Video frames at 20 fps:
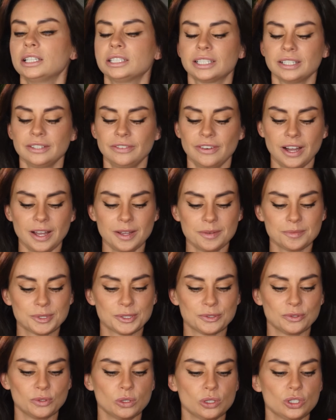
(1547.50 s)
открываем
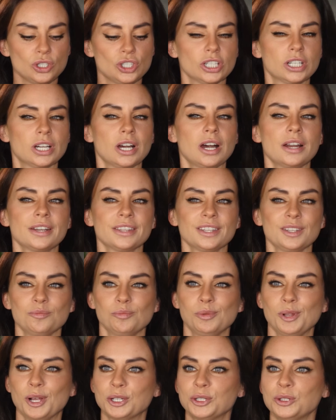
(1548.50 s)
свой шикарный
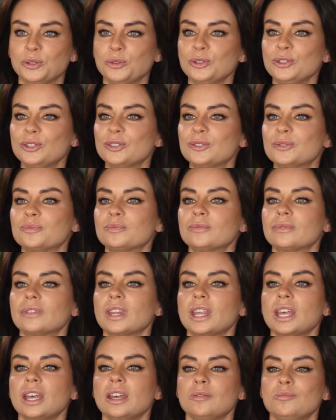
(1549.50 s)
блокнот,
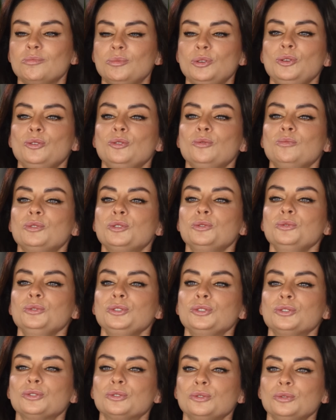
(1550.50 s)
берем
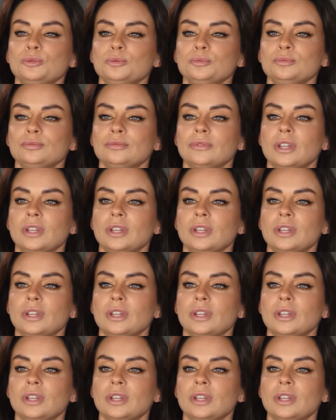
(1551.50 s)
ручку